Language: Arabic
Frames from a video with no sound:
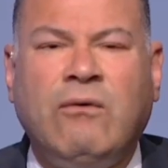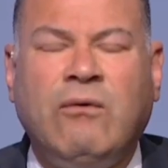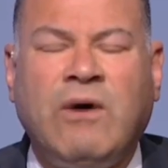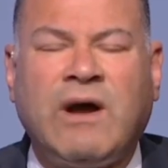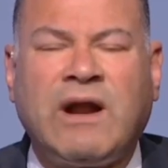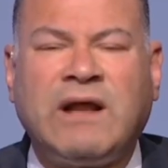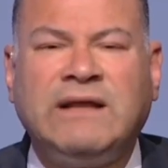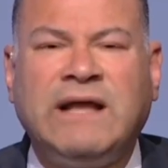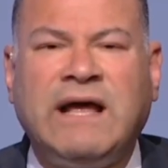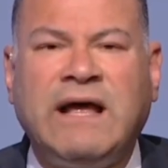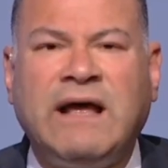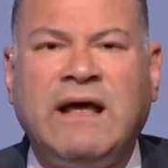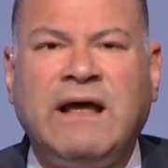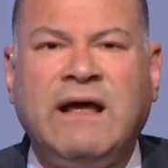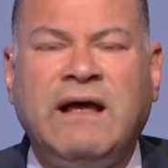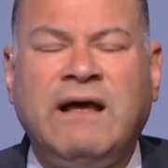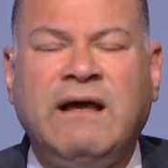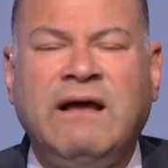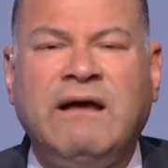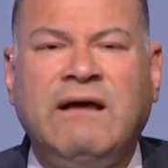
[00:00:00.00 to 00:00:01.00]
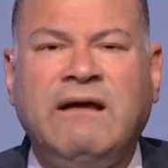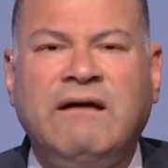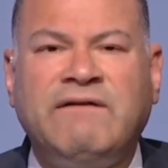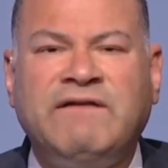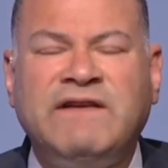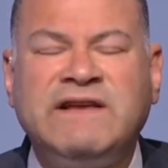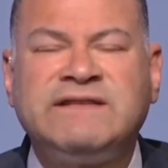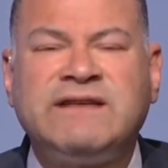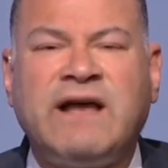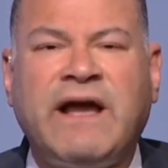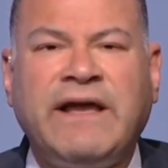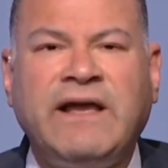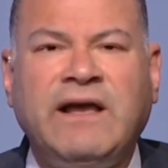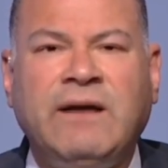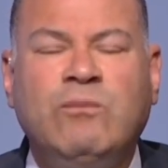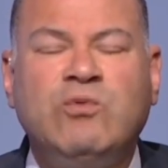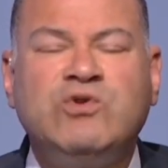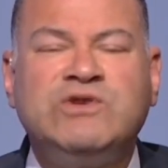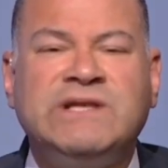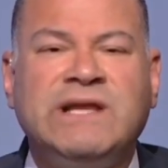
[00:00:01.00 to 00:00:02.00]
ورد في
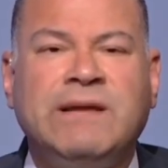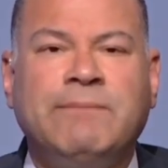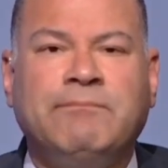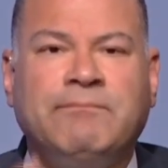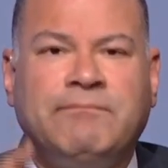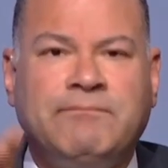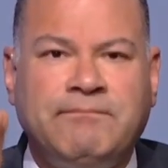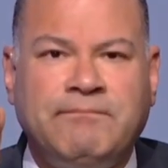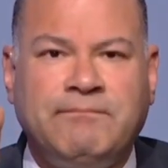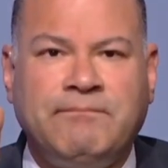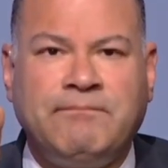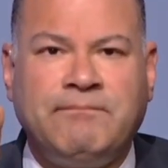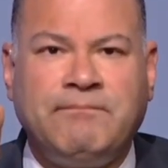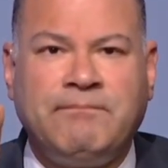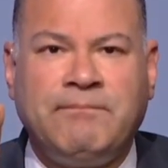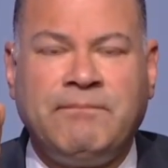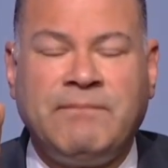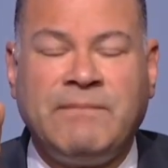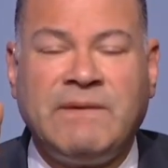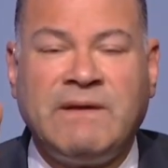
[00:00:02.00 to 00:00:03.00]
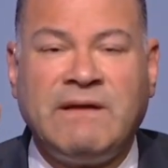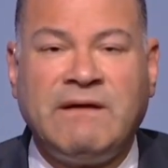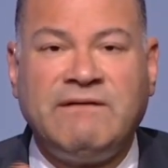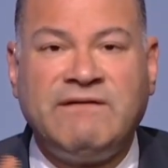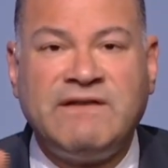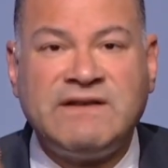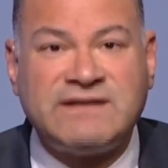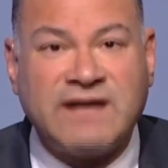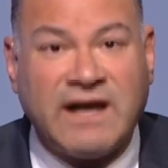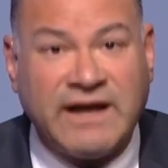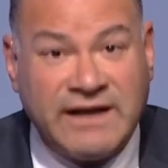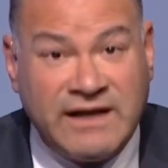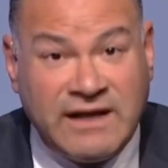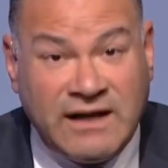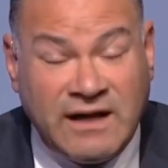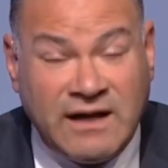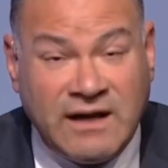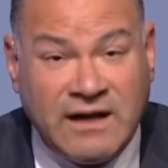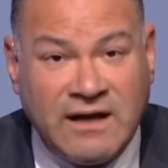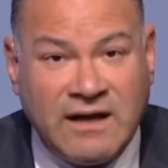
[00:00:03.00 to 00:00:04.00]
صحيح مسلم في
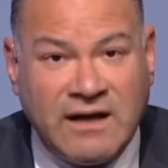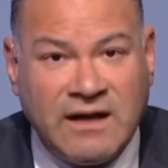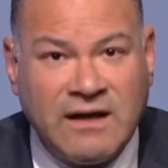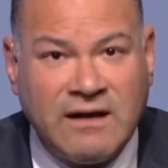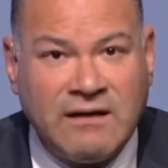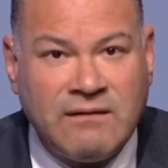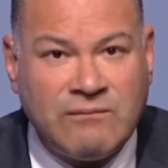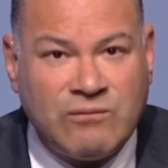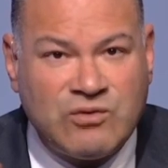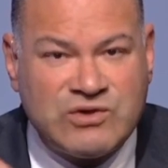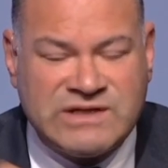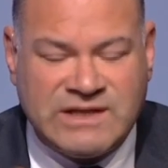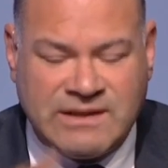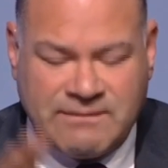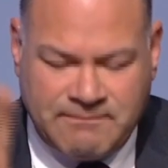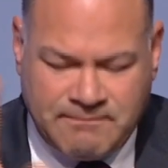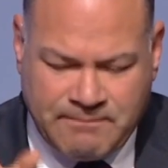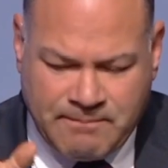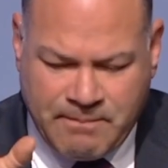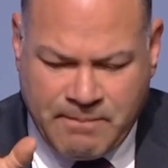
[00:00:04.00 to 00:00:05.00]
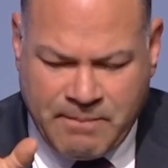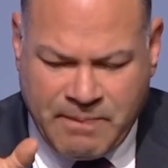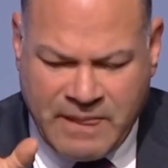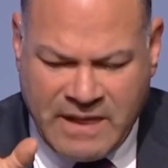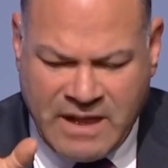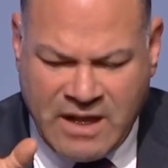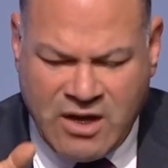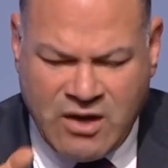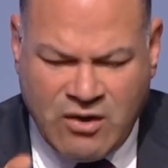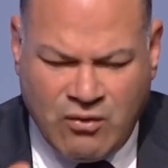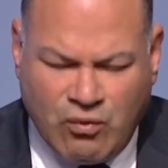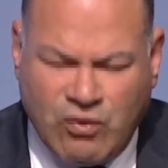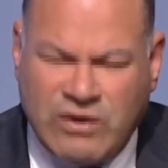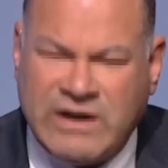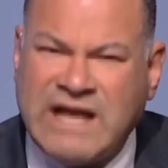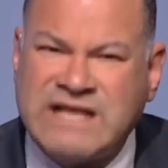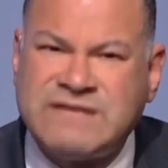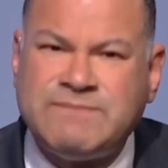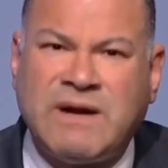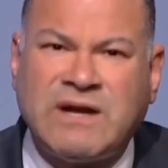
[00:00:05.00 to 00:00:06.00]
صحيح مسلم
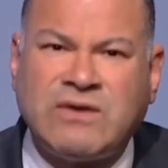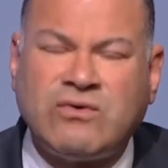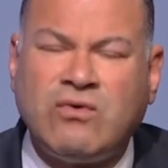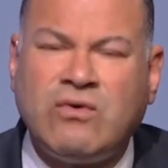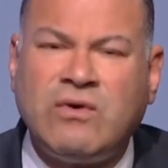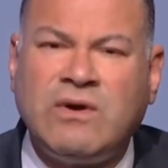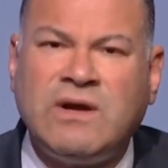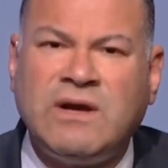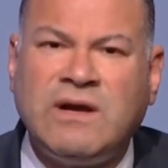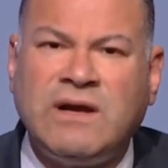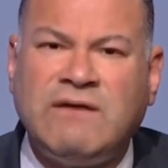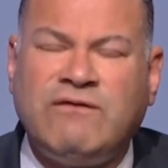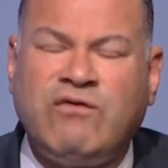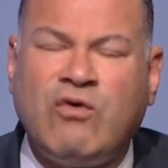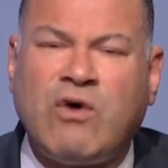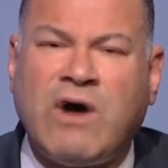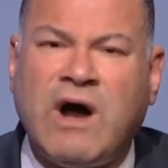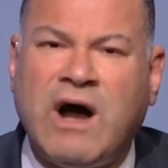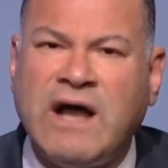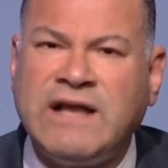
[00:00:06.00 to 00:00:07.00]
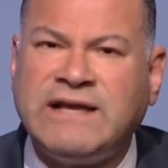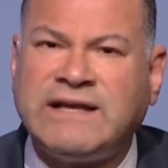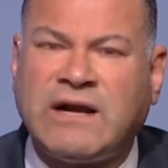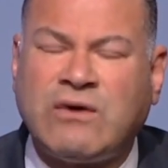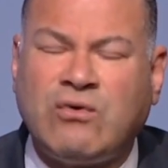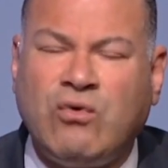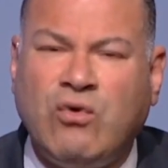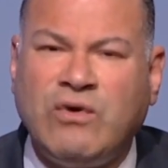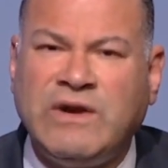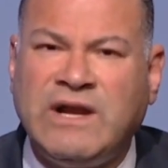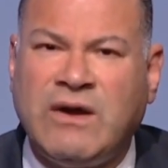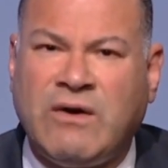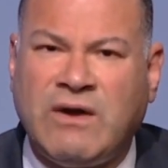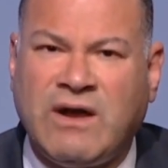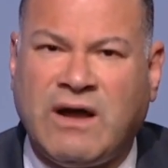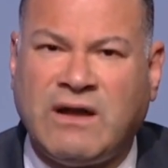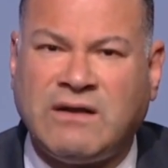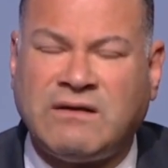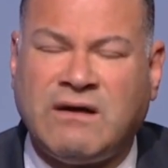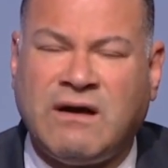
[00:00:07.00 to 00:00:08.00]
والناس برضو الفقهاء يراجعوني لو
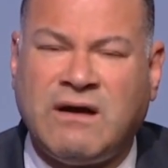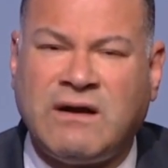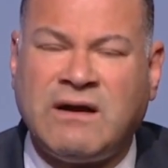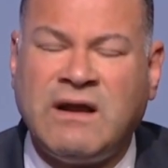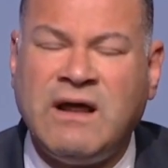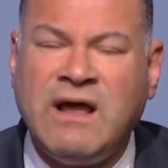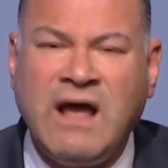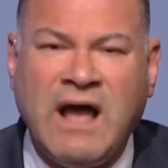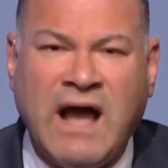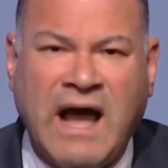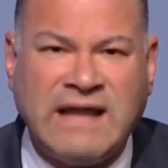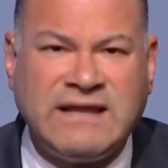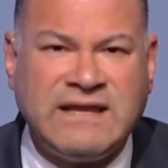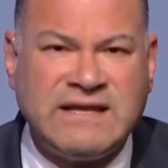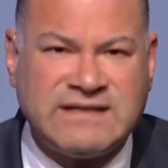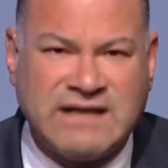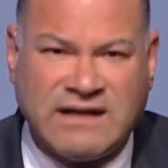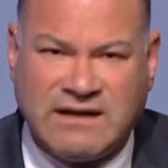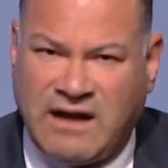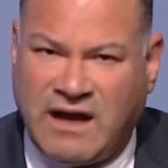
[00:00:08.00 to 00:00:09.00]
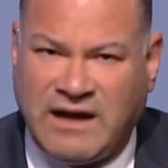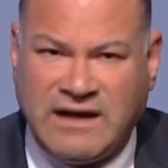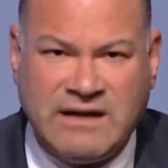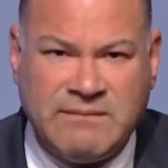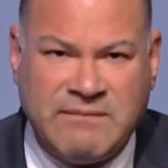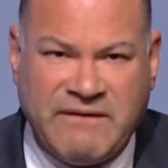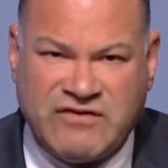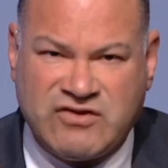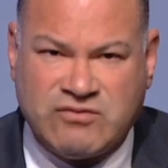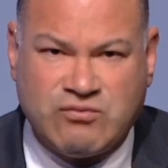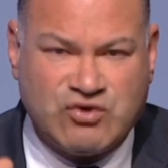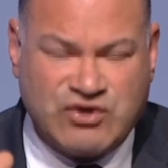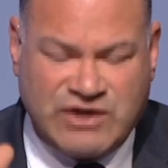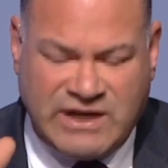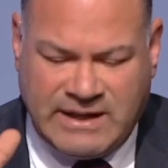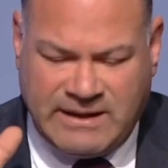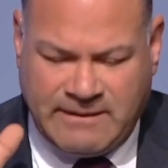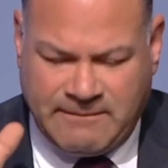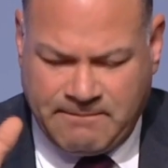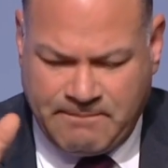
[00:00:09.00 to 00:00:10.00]
انا غلطان حد يصلح لي مفيش
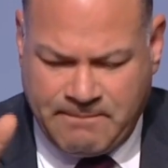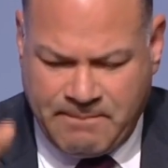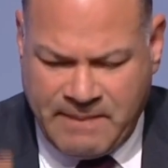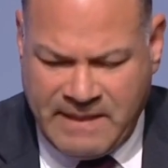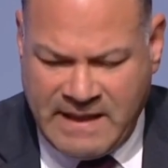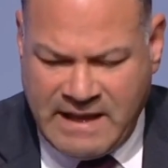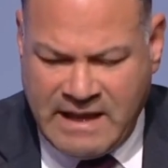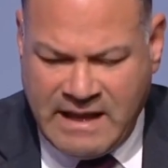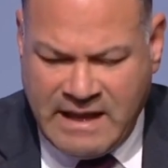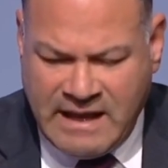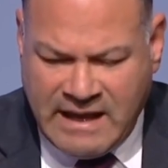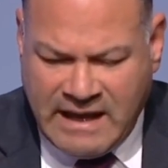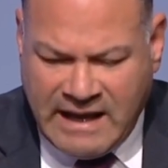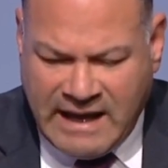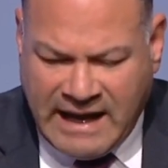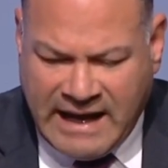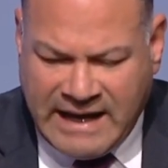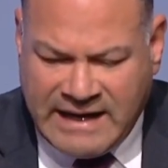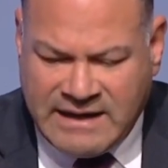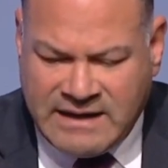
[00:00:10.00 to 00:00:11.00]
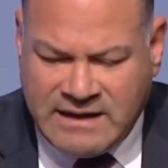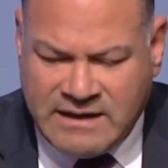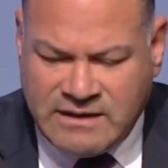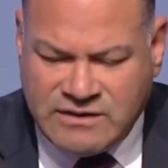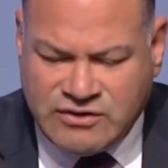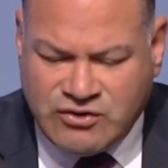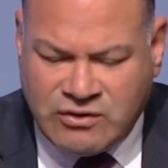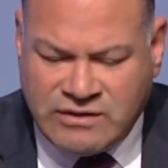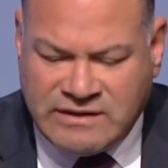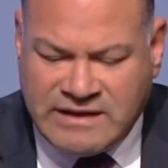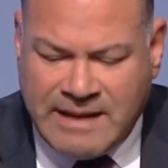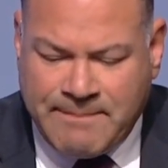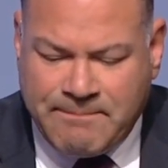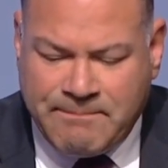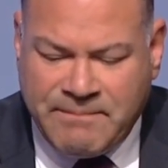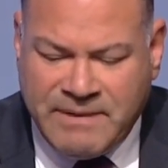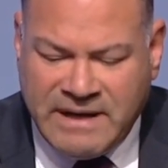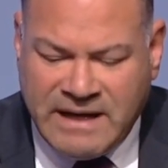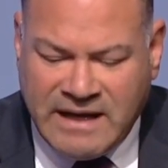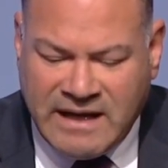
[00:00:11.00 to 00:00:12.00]
مشكله عن
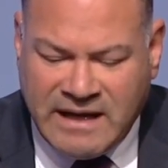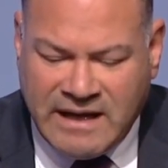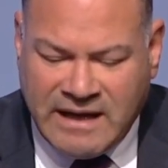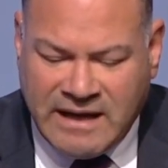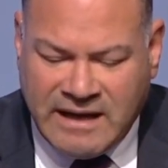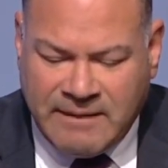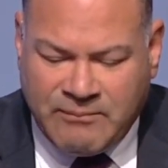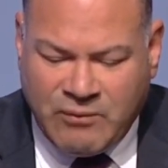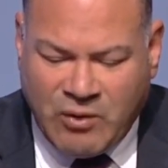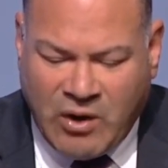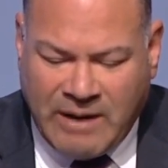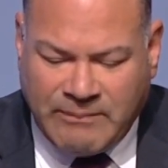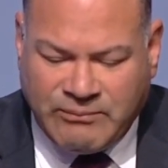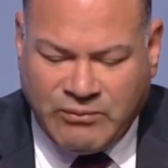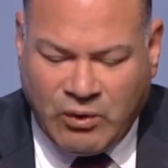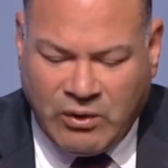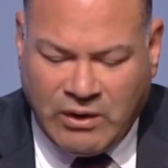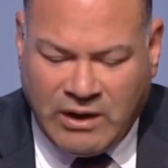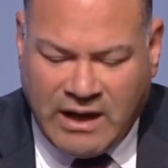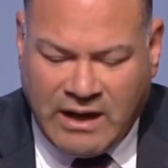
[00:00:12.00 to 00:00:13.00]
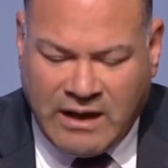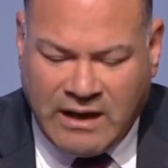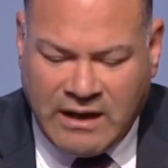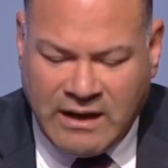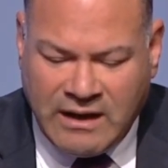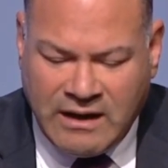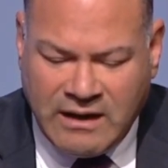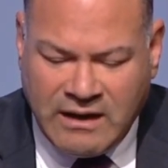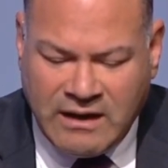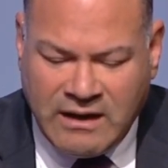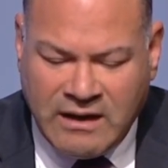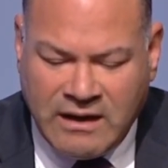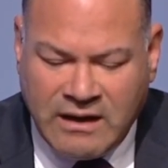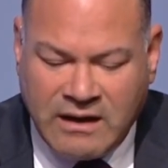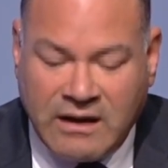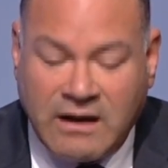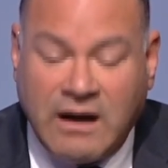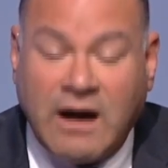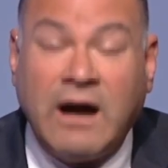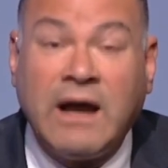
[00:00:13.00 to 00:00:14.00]
جندب ابن عبد الله
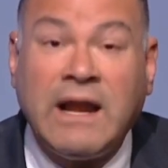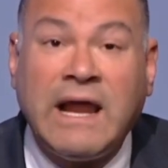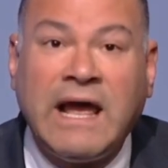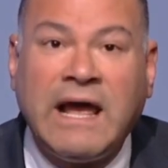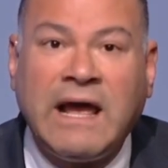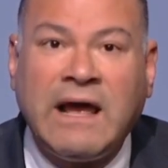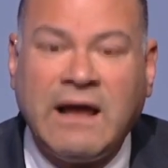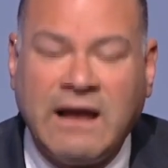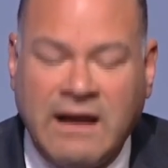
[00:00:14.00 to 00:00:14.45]
قال